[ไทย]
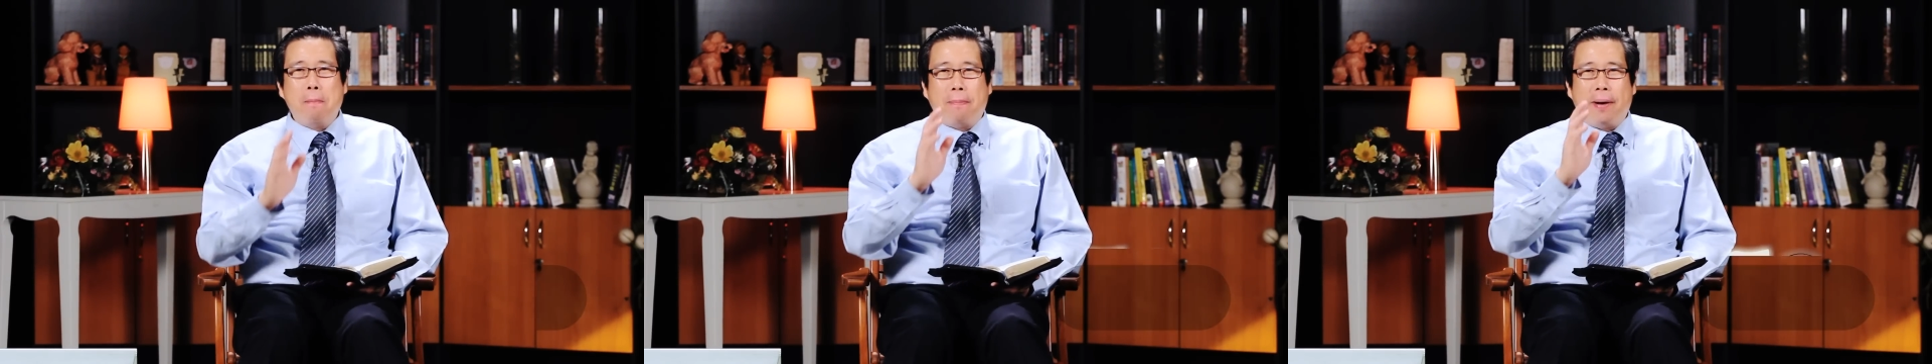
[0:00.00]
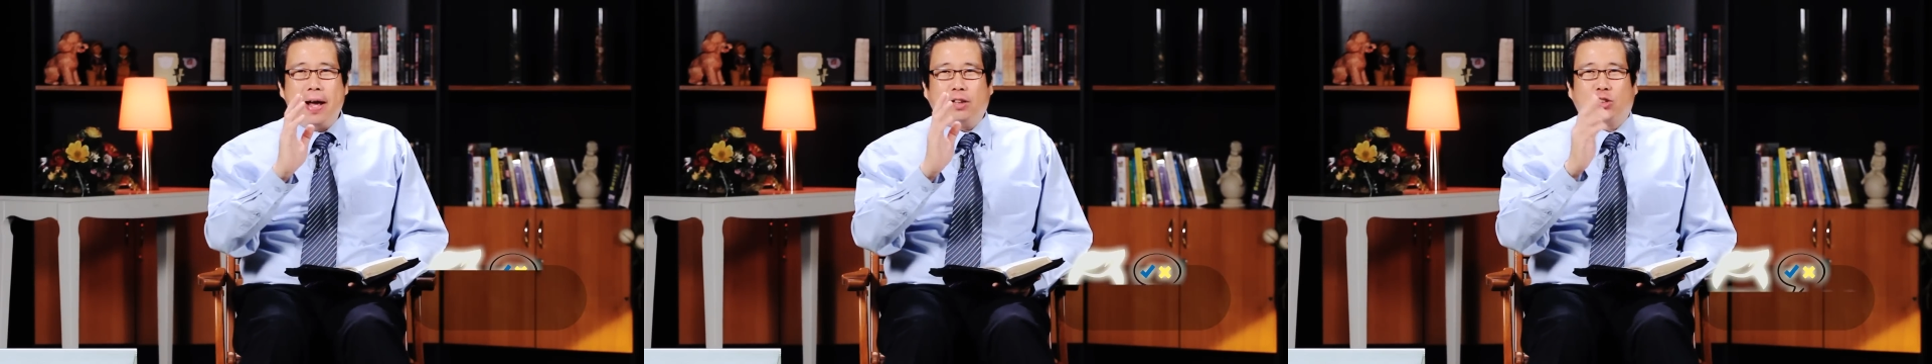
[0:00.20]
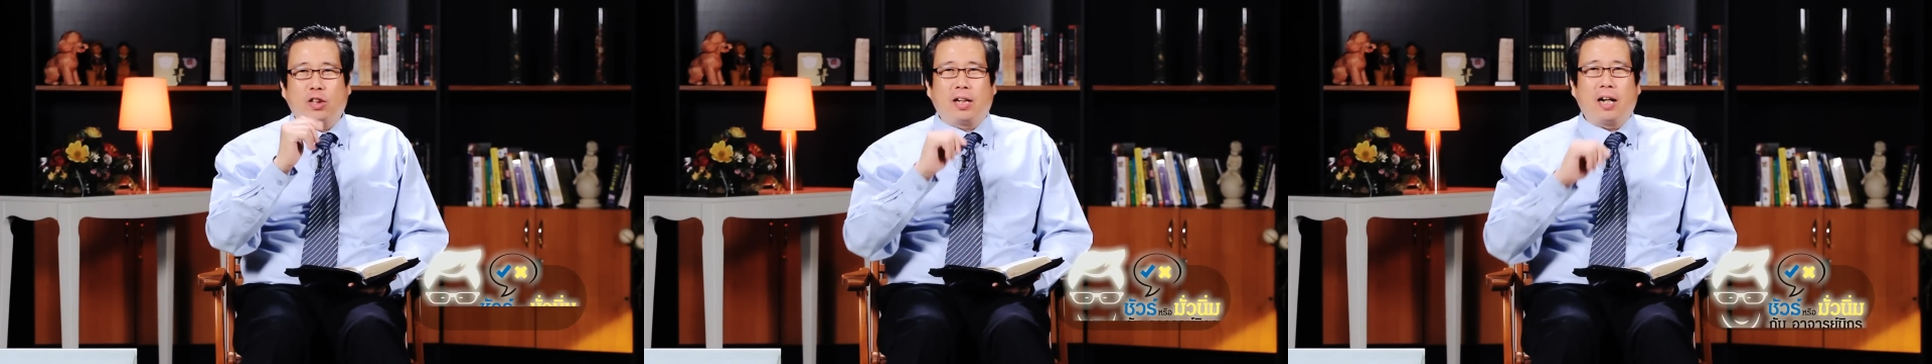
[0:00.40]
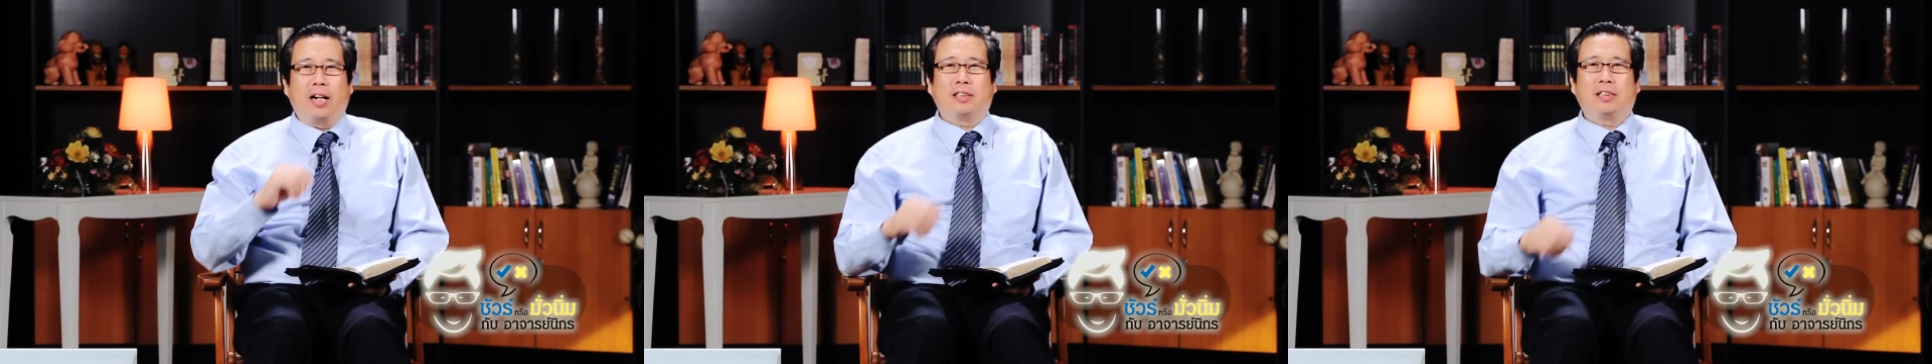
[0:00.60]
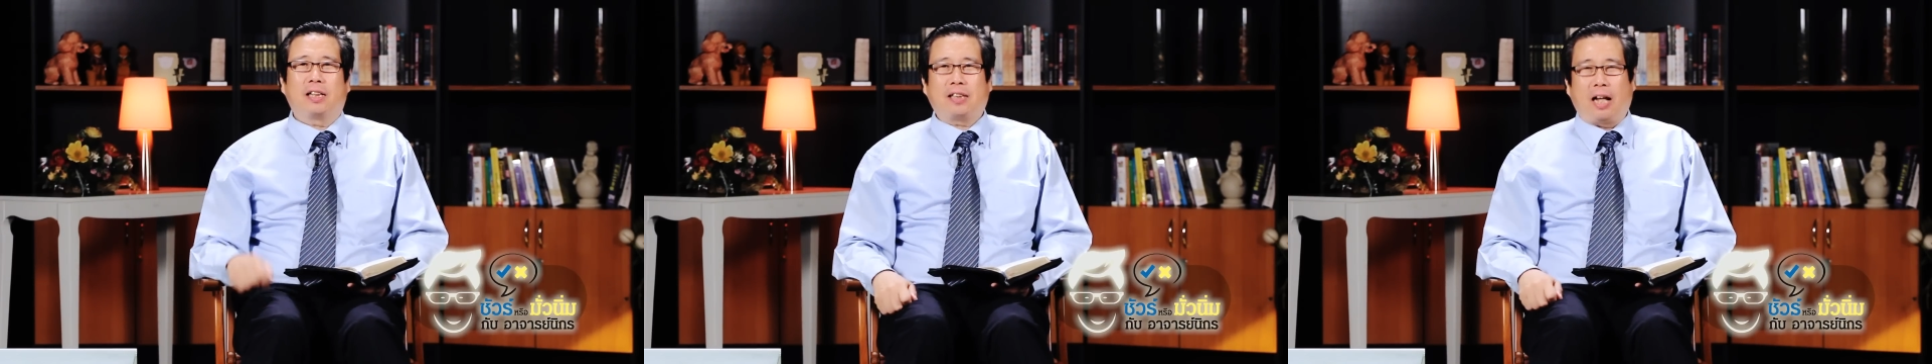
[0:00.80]
เพซิสกำ
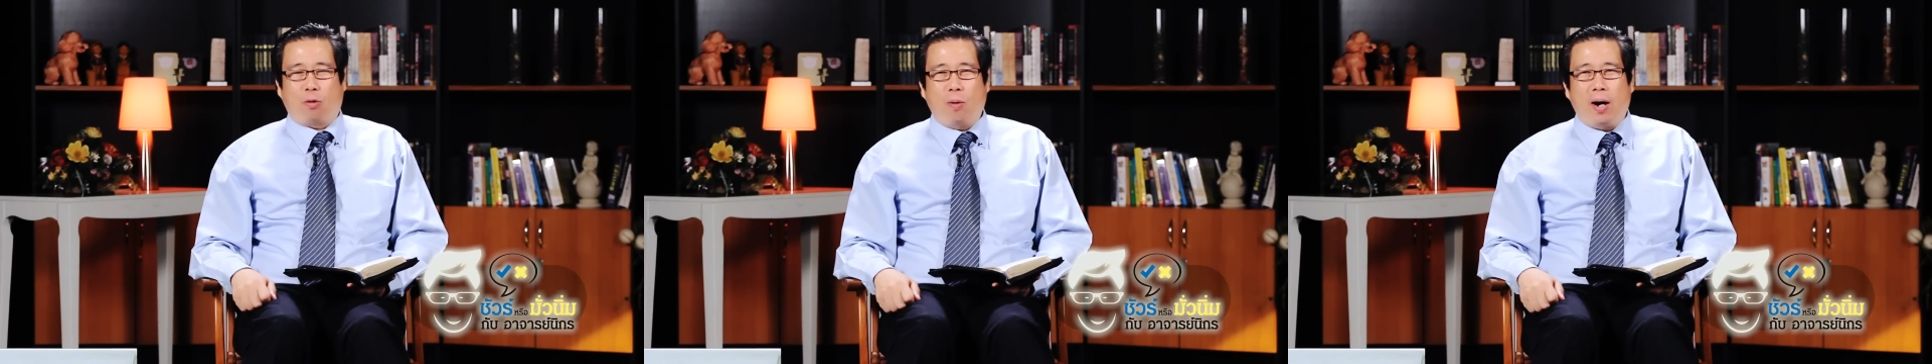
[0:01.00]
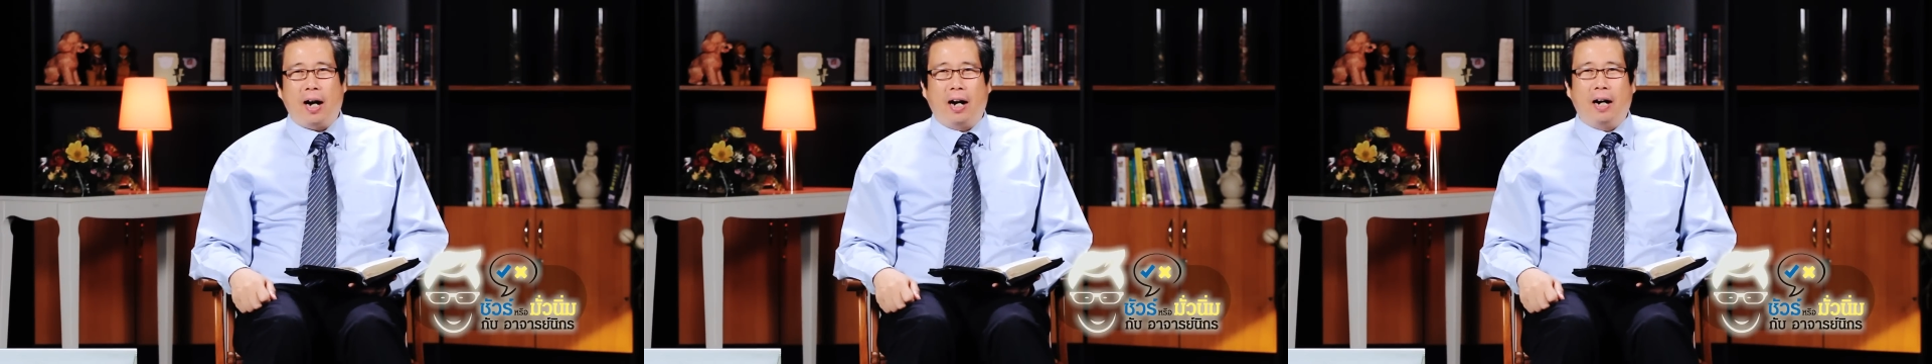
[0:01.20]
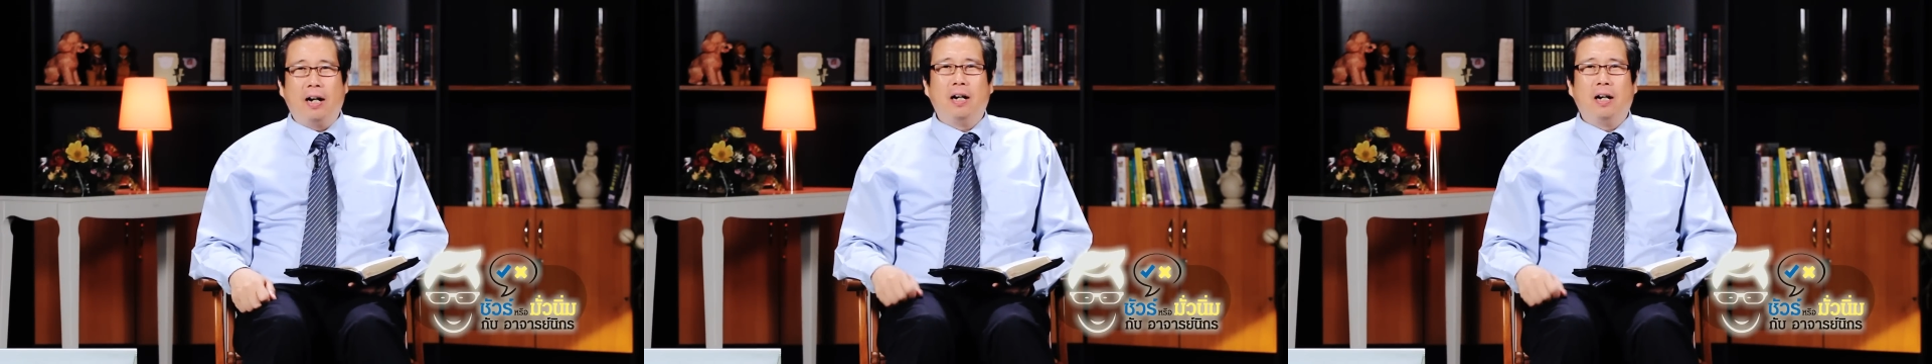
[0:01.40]
ลังจะตัดว่า